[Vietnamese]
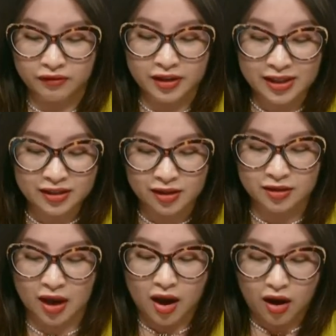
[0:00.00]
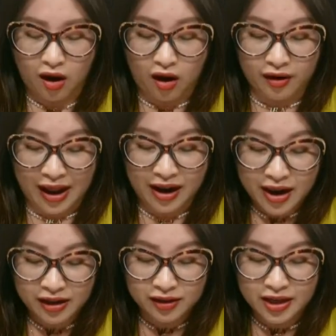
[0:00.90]
phía Texas họ đã
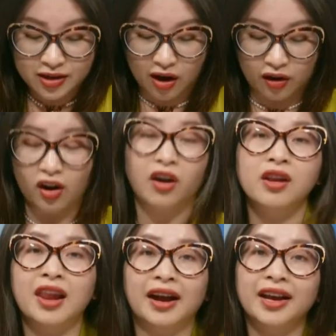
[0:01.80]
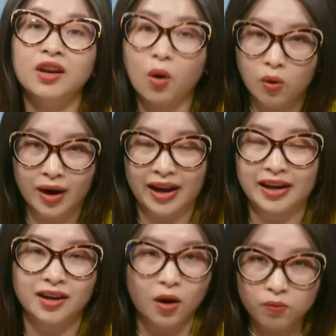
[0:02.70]
lên tiếng họ nói là cái cô
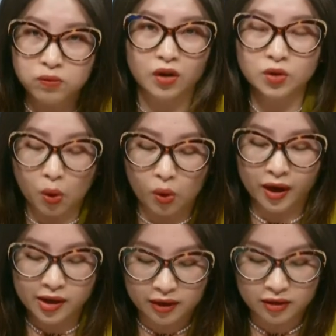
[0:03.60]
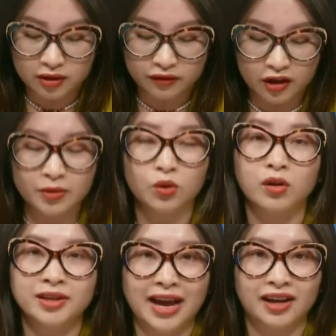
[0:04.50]
này không có thuộc cái lực lượng vệ binh quốc
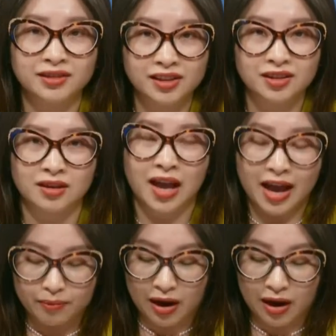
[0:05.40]
gia ở Texas mm.